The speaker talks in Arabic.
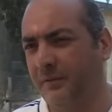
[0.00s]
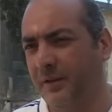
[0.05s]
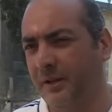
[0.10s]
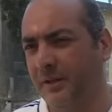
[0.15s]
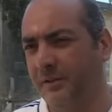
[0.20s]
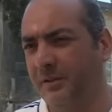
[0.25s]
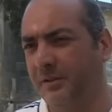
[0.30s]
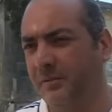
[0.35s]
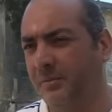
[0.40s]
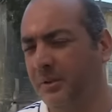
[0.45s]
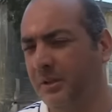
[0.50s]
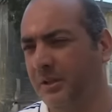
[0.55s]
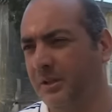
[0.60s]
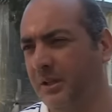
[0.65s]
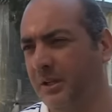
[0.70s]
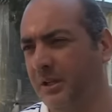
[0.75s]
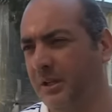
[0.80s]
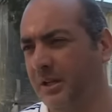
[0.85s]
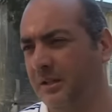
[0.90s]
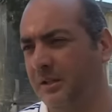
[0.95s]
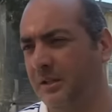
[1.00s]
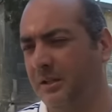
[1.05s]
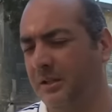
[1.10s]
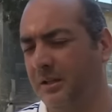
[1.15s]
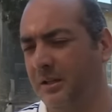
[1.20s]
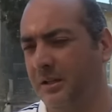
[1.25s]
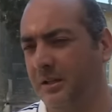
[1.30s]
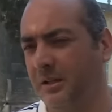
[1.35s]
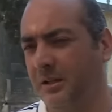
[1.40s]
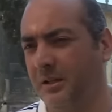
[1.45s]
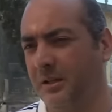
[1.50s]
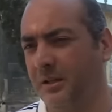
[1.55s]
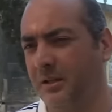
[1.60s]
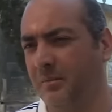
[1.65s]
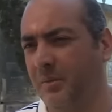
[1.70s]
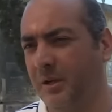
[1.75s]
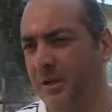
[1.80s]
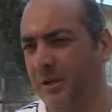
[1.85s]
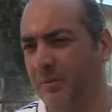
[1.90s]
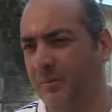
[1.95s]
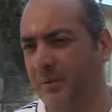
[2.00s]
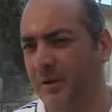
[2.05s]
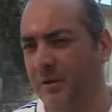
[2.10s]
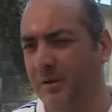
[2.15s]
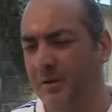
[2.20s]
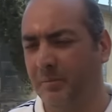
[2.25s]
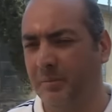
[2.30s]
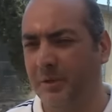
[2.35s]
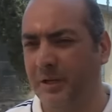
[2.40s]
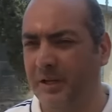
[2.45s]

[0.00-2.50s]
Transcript: فالتثمين ديال هذه المعلمه